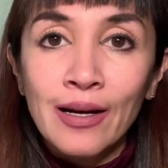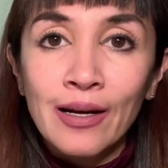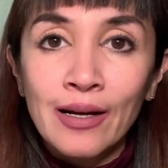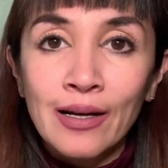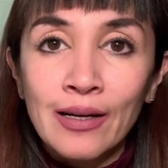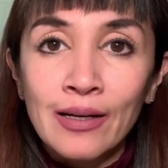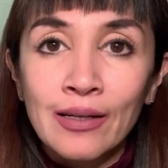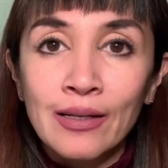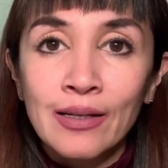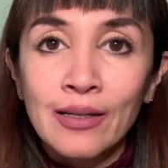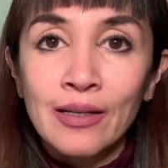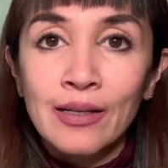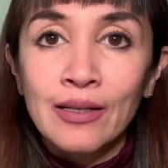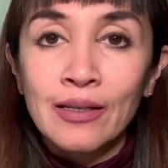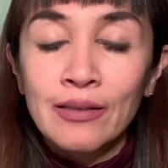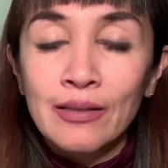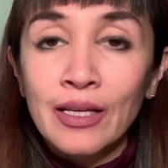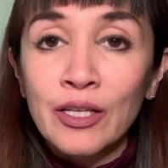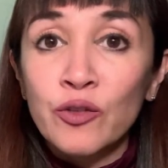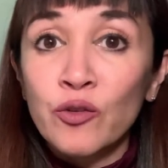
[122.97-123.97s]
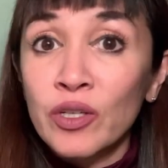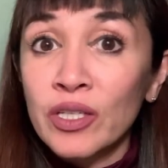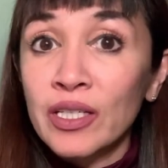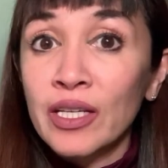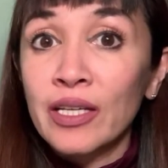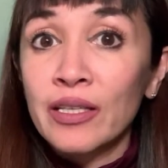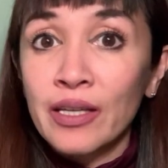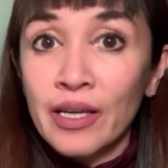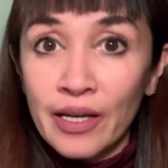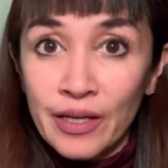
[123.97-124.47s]
ka, then you can
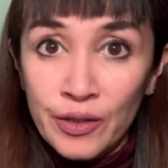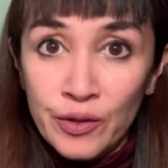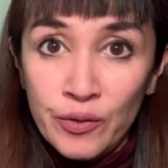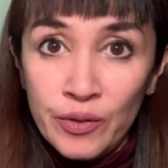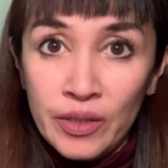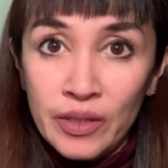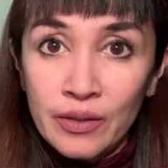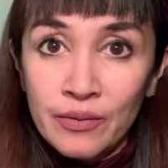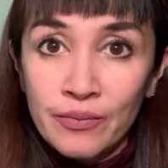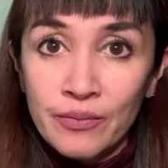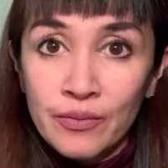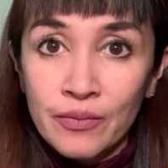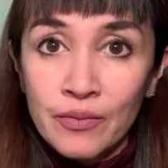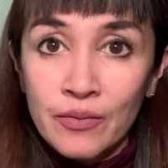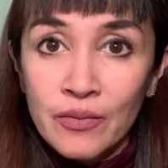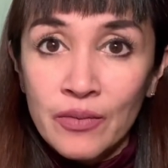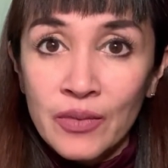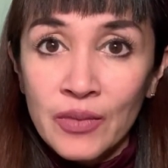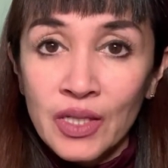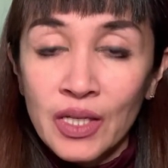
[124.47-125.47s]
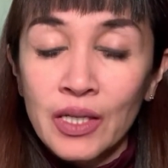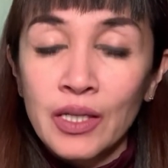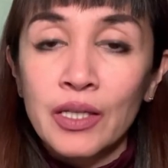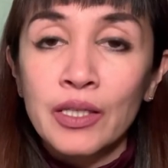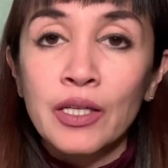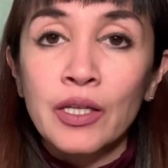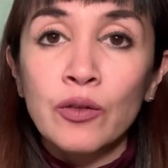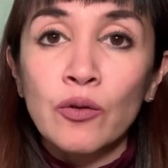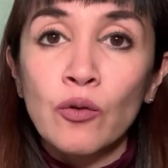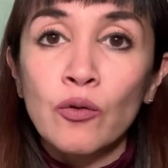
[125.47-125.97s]
get angry.
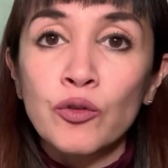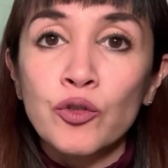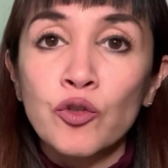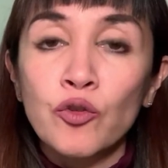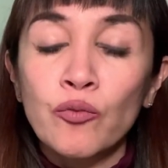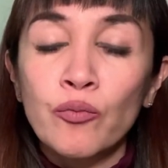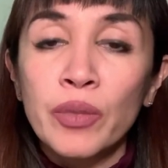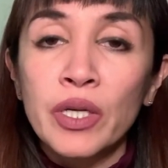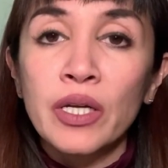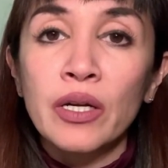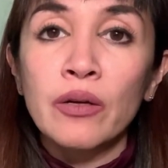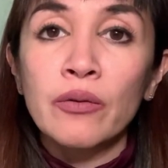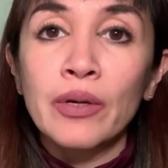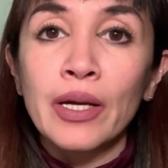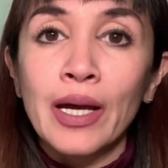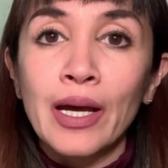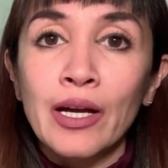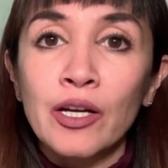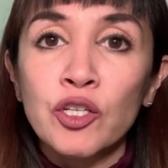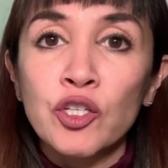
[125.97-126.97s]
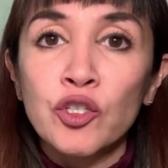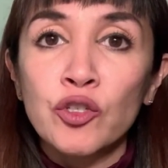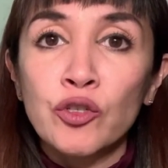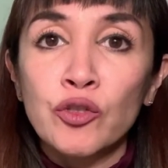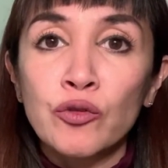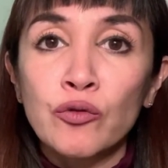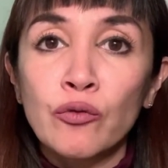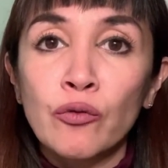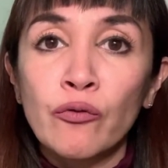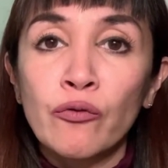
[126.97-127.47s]
It can also be a
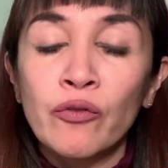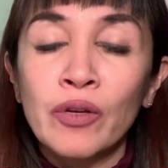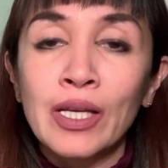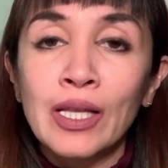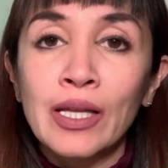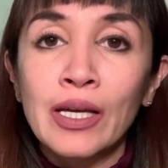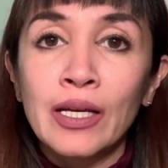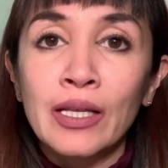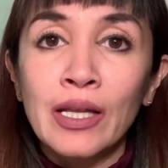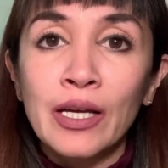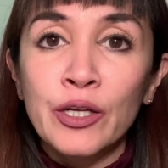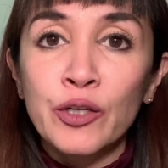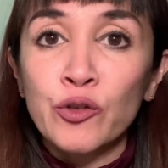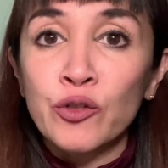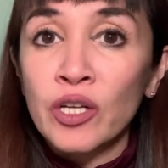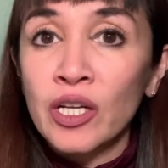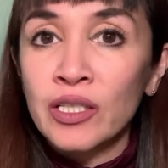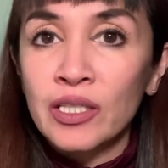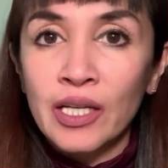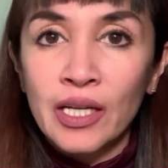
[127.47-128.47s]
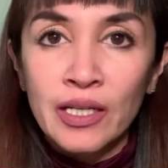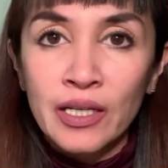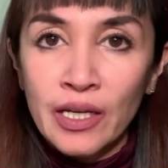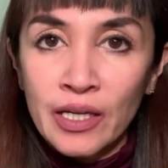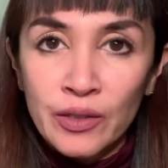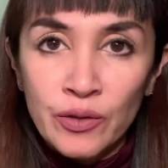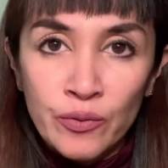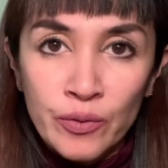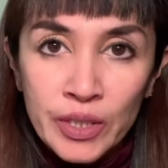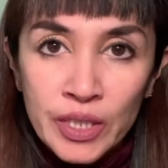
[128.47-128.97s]
reaction to feeling like you're not getting
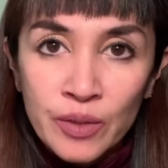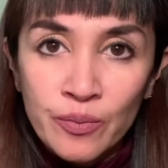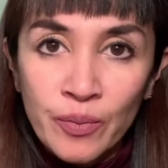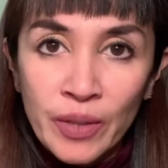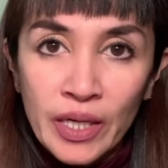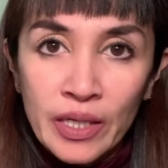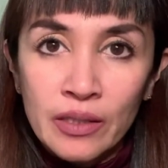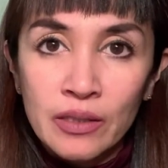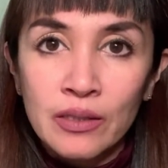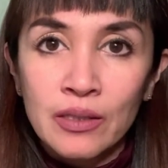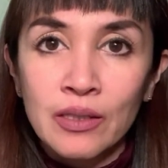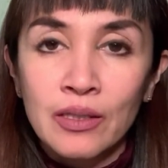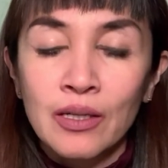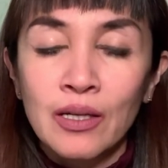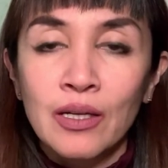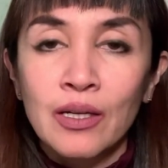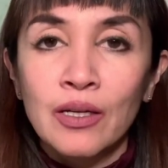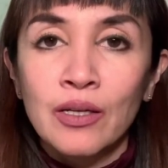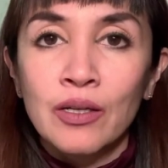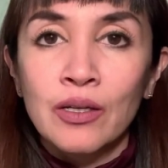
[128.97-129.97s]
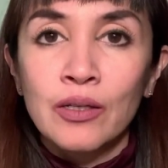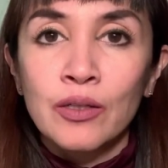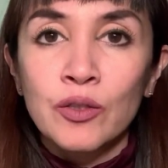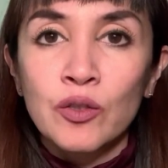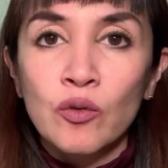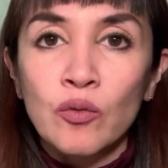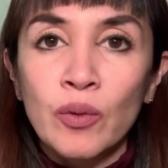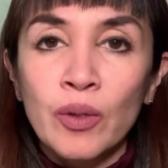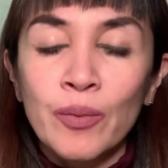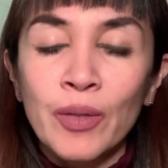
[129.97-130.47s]
any respect.
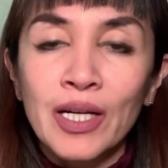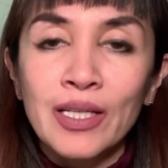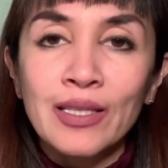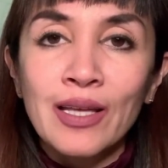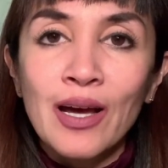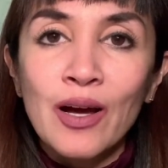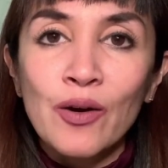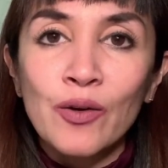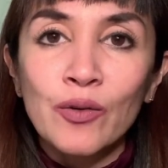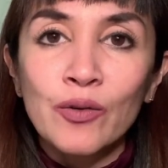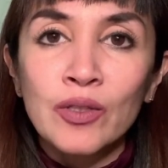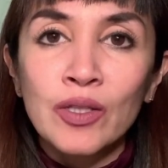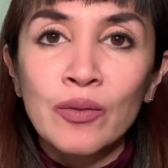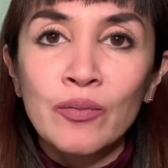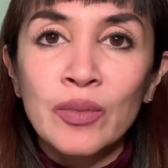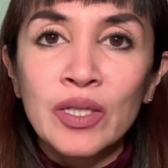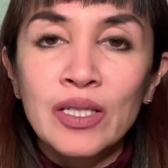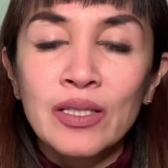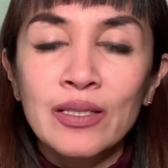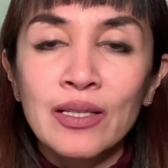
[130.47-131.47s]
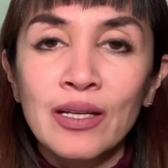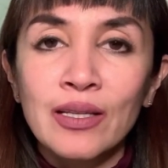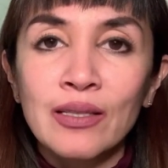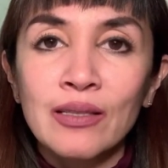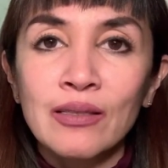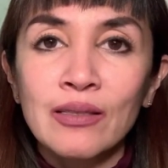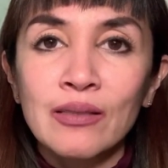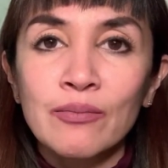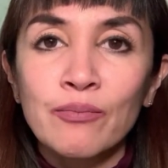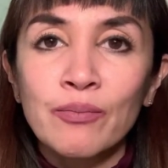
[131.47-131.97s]
So may mga tao na
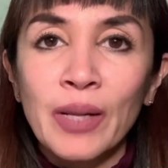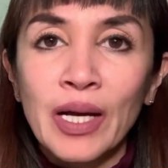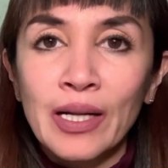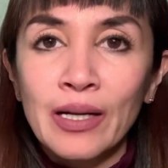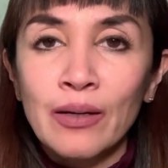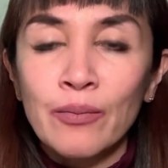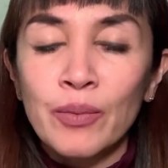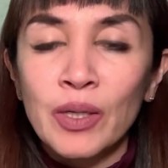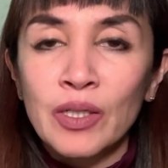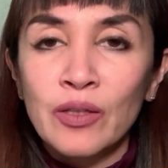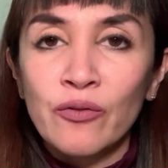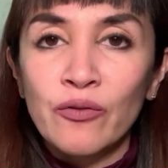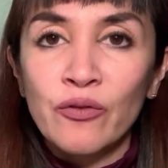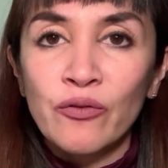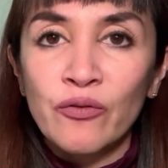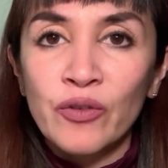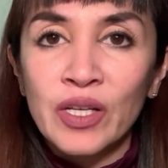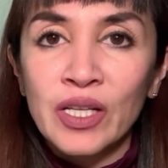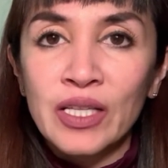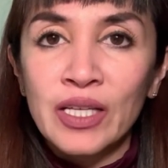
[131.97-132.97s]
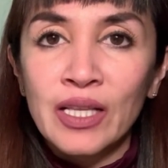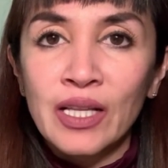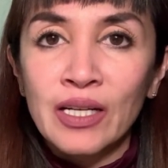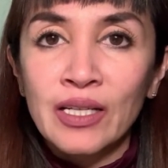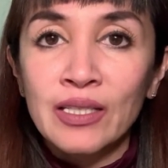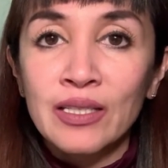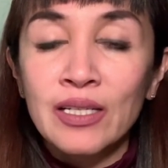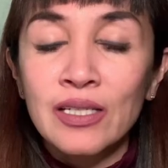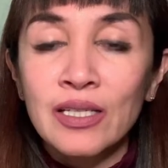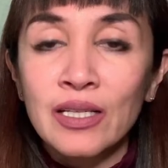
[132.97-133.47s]
minsan parang pag nafe-feel nilang
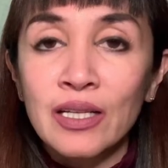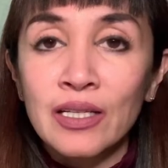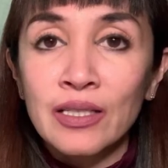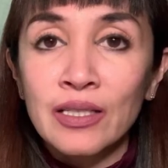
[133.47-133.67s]
hindi sila